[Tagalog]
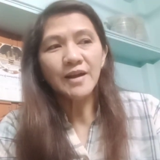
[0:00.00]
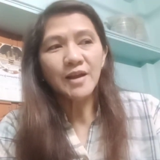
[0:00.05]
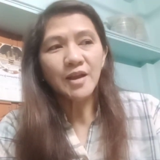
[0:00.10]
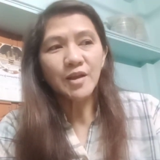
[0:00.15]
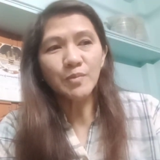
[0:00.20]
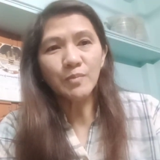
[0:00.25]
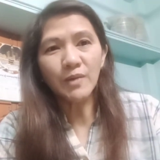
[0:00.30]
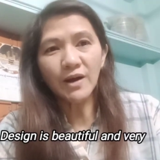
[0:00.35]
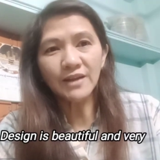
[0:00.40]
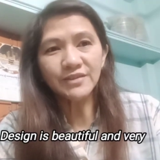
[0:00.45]

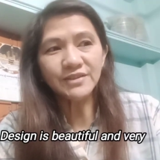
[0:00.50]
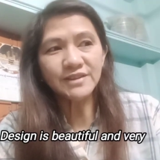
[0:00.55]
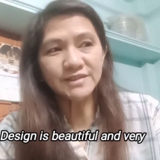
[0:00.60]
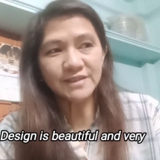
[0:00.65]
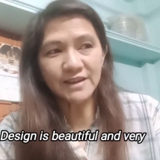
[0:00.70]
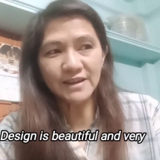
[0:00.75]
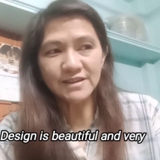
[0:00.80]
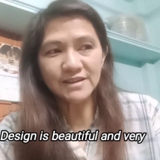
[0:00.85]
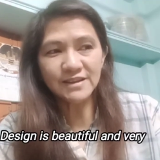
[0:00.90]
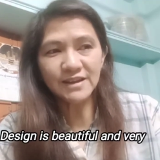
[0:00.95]
Yung mga
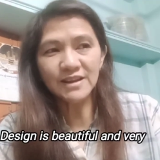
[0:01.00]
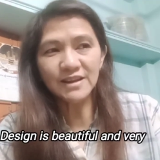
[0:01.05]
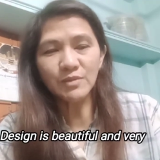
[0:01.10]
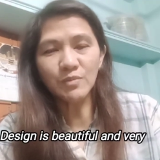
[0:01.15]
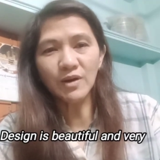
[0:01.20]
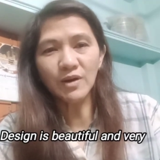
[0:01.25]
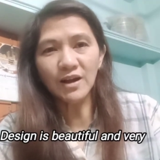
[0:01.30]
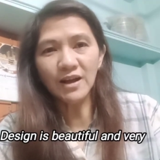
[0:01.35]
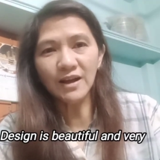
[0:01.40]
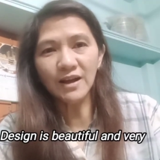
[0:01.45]
design niya ng
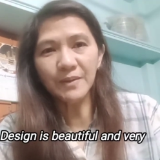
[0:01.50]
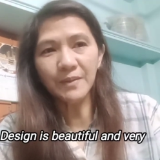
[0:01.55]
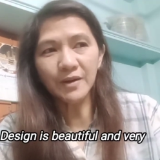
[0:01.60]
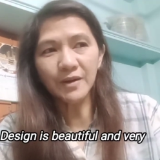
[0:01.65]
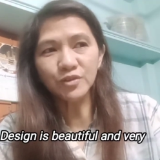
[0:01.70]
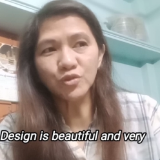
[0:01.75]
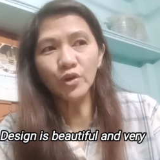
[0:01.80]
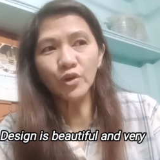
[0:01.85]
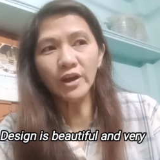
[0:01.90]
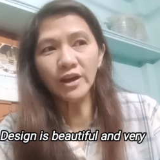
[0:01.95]
mga
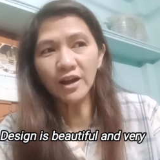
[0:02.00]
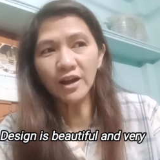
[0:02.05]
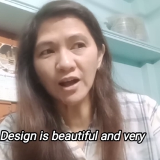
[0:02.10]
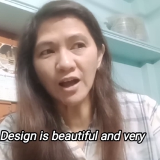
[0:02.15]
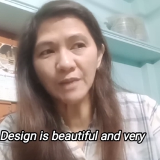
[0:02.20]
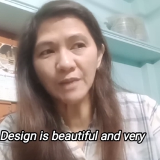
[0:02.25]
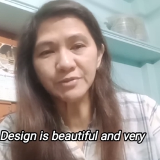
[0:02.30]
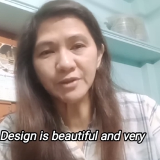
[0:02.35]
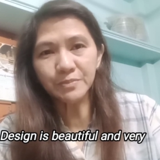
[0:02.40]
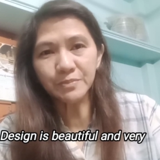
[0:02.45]
New Era
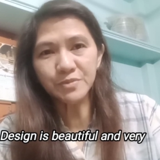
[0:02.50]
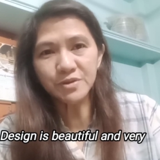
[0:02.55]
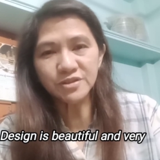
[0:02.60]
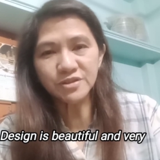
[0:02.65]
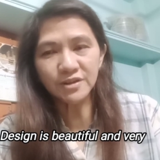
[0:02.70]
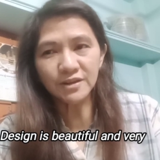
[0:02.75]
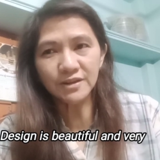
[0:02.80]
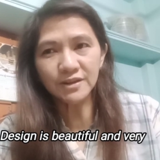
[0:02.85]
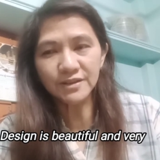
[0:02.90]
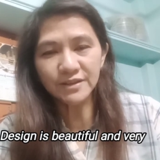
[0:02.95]
cups at
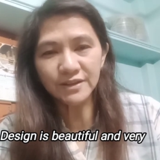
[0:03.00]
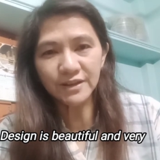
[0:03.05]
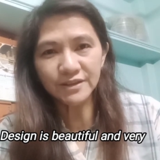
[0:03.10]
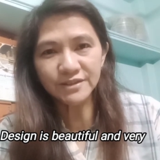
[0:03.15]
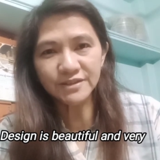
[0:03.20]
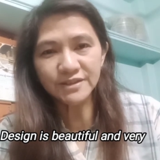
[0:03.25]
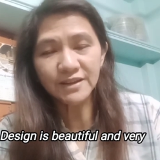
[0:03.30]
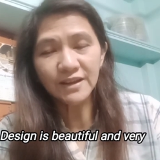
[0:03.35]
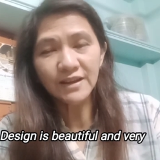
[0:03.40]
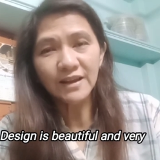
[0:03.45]
Michelin
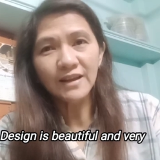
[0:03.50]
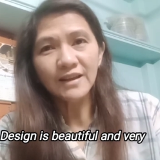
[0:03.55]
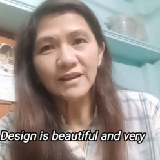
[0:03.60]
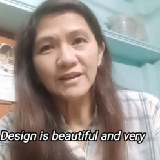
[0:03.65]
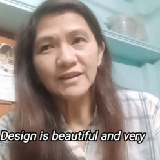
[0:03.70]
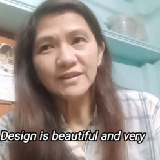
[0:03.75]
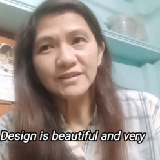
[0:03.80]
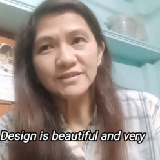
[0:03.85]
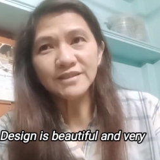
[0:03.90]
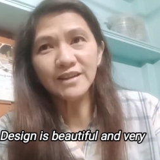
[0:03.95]

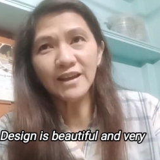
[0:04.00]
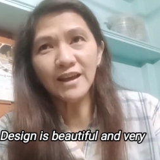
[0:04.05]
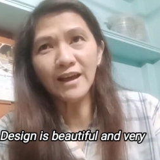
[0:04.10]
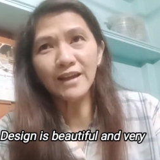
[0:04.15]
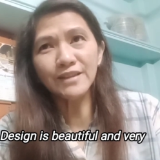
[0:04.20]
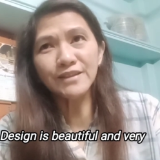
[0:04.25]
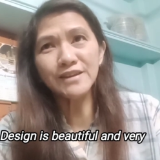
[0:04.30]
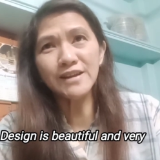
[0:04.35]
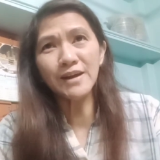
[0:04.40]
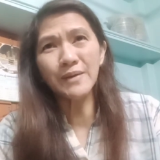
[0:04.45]
Sa
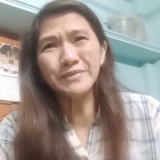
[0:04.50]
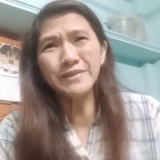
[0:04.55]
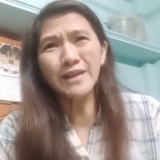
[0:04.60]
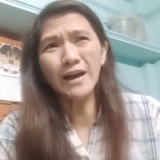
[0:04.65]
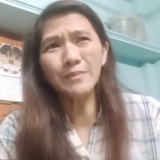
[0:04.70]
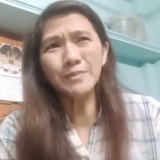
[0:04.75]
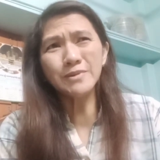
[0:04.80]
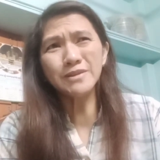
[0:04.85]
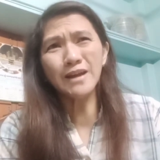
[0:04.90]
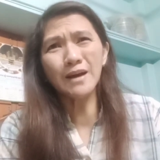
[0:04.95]

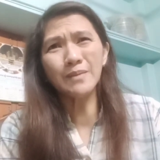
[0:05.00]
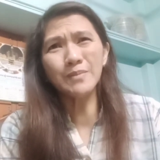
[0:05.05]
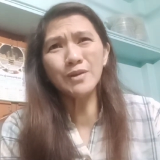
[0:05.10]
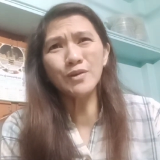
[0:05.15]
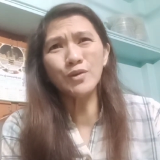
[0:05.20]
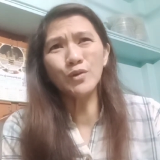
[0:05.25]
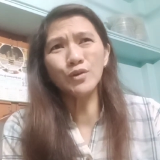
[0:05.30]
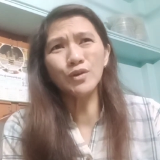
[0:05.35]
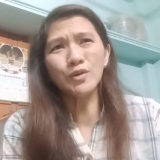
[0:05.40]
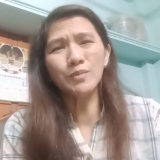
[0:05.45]

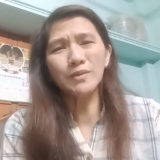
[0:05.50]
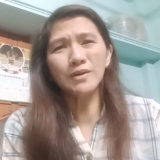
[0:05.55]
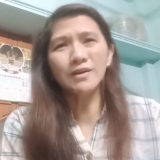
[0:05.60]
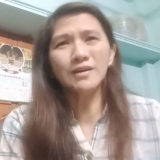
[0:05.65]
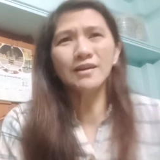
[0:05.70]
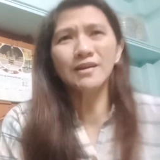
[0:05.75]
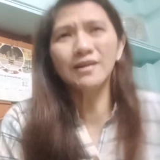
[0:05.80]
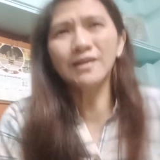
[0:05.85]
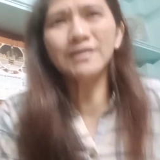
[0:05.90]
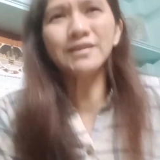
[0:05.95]
dinagdami-dami ko ng
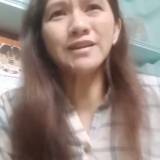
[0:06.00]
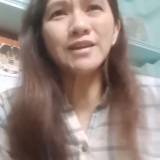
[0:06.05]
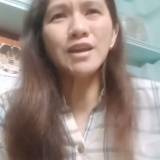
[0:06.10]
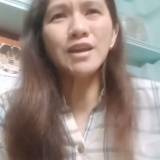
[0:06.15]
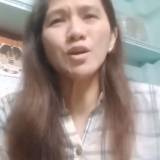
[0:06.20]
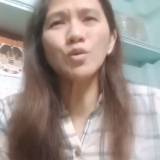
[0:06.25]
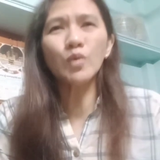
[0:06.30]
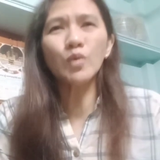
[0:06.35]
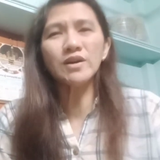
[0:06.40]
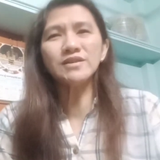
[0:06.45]
mga nag
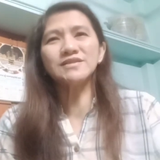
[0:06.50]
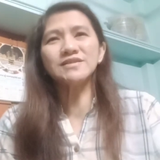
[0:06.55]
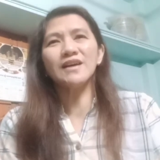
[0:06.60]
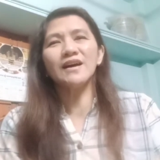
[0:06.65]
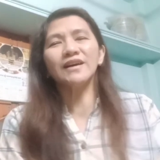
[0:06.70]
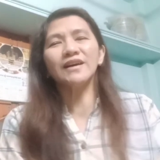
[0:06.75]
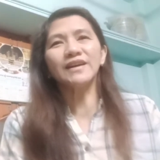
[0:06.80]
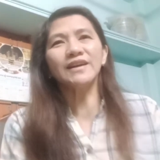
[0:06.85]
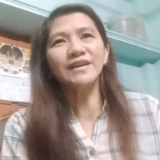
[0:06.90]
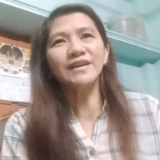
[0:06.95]
inquire sa
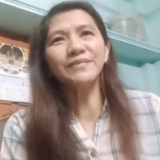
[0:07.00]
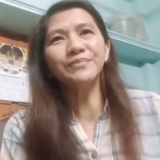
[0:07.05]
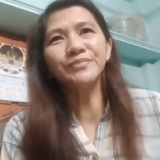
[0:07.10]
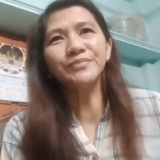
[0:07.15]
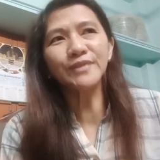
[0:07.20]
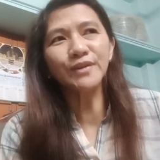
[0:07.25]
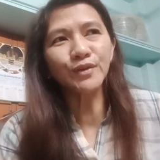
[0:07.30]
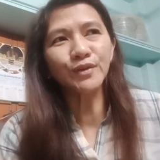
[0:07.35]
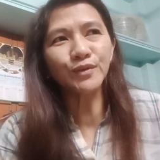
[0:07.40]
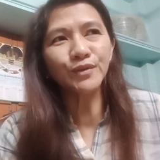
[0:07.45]

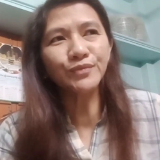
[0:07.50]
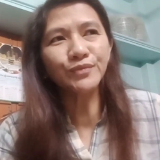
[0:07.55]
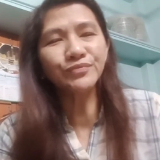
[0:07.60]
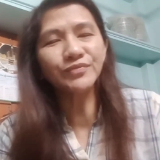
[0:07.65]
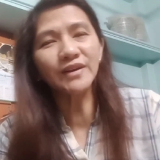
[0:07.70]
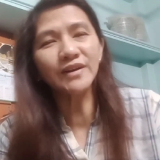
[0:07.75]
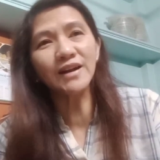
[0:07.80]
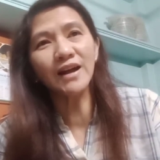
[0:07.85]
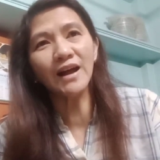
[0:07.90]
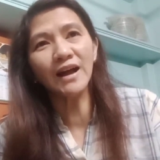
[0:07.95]
akin, yun,
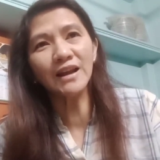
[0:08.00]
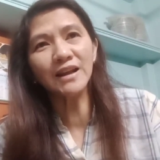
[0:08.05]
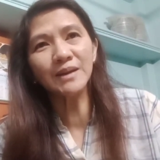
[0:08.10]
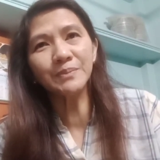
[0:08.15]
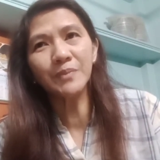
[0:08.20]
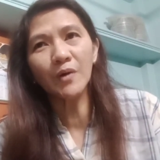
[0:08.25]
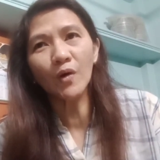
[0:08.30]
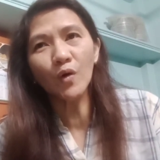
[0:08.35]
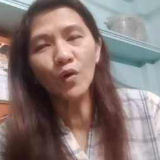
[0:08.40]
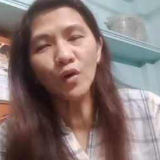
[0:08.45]
naghahanap
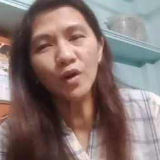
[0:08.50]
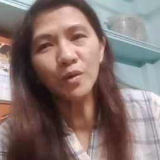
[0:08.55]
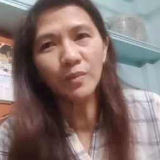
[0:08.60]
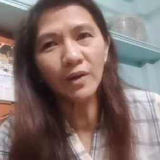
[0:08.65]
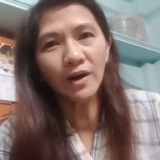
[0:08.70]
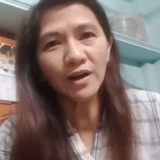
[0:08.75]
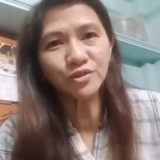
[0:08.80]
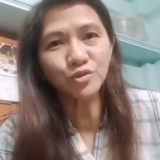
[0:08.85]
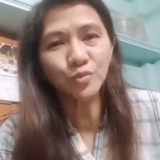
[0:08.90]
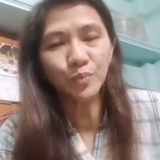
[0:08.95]
ako ng
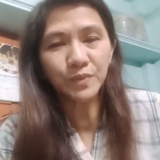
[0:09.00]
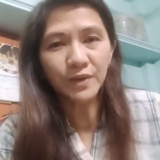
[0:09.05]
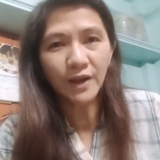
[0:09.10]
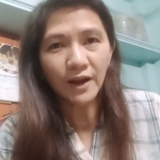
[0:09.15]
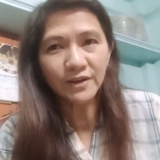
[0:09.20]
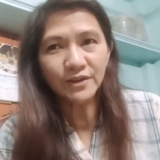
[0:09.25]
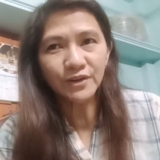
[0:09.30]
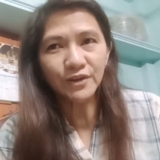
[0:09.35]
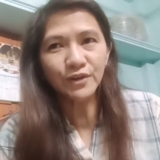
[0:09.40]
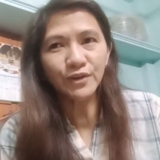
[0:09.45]
mga
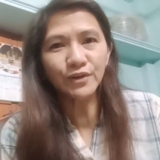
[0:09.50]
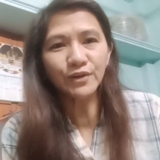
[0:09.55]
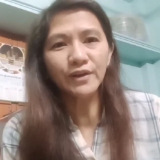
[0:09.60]
supplier